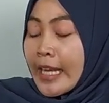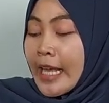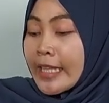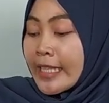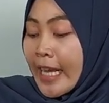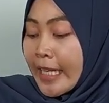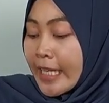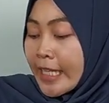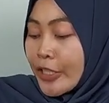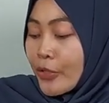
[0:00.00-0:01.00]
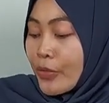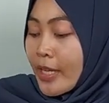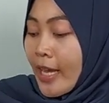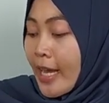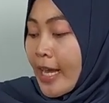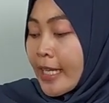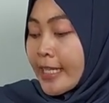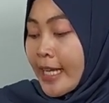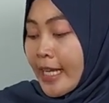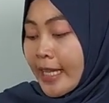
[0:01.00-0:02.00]
Nah, selain ini juga
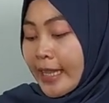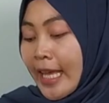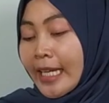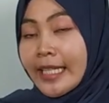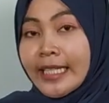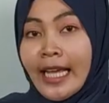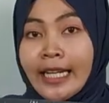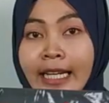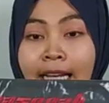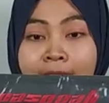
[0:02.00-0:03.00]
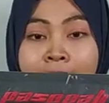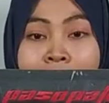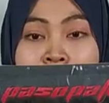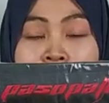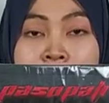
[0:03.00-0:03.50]
ada tali sandang,